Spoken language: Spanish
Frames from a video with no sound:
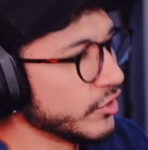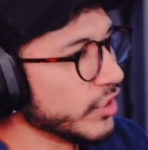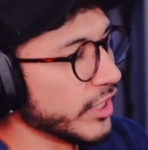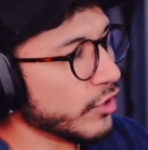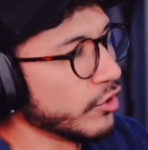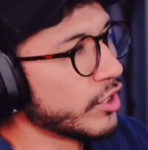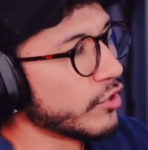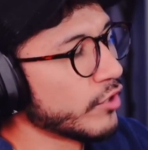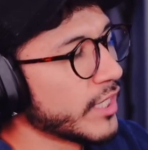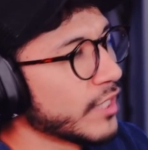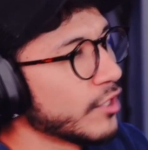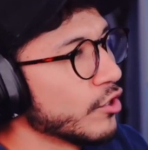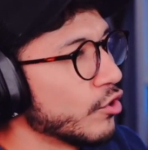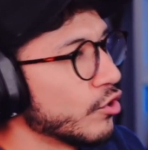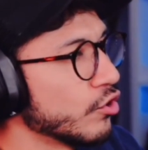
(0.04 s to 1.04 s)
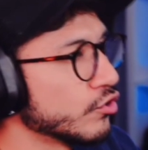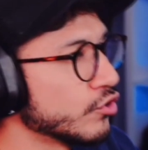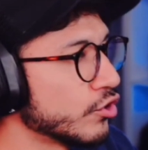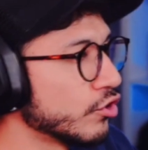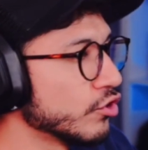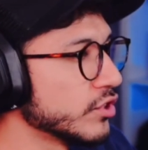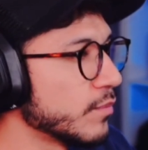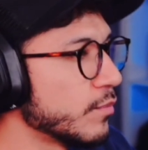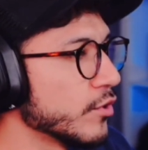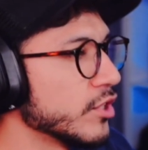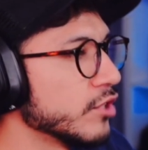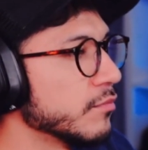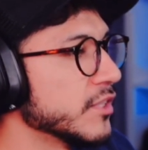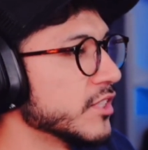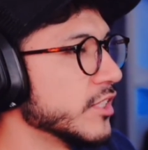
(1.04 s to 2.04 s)
Sí, yo creo que el gloglosor no se
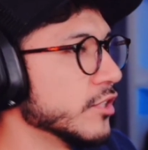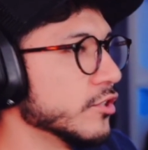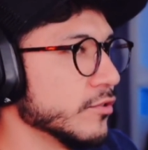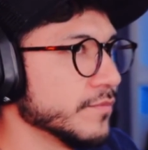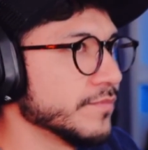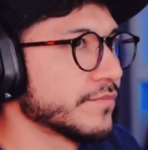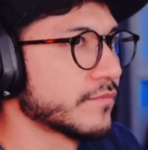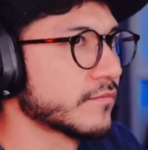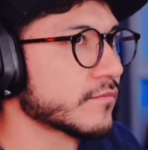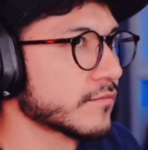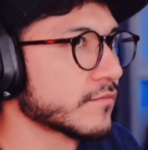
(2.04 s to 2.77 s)
pondría un vestido.